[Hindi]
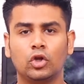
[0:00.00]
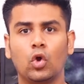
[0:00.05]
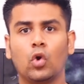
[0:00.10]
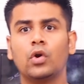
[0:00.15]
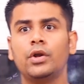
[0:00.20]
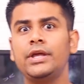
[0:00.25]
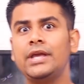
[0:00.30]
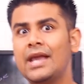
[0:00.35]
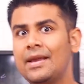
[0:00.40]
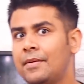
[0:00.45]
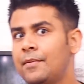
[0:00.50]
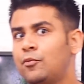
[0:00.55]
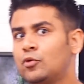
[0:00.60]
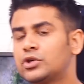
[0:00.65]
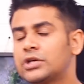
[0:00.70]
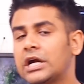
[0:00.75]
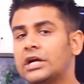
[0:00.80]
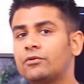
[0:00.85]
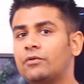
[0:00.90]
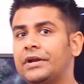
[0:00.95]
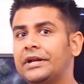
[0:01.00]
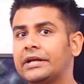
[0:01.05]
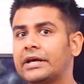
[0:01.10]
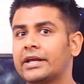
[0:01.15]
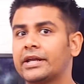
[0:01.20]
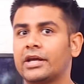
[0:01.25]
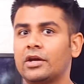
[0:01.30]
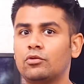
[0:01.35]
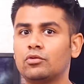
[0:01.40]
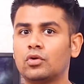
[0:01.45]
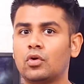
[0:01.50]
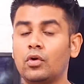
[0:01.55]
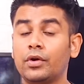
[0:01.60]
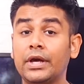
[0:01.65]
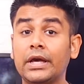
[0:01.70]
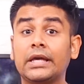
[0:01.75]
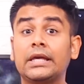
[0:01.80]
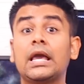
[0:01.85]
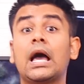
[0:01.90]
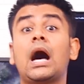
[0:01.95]
लोगों ने यह भी पूछा ट्वीट करके उनको
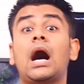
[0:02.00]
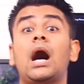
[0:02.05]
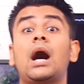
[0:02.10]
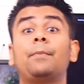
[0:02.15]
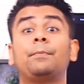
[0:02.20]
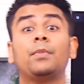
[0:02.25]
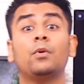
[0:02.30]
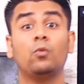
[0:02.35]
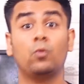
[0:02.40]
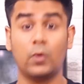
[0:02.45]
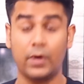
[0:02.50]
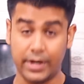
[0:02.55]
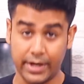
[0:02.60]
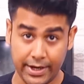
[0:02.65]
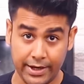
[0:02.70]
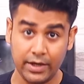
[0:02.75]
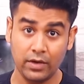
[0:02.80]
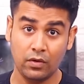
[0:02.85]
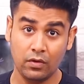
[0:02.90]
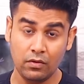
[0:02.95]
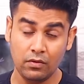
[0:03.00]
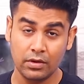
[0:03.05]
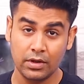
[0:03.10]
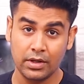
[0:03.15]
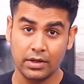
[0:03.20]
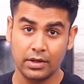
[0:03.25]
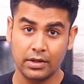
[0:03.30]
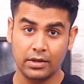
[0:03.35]
कि क्या आप वरीड हो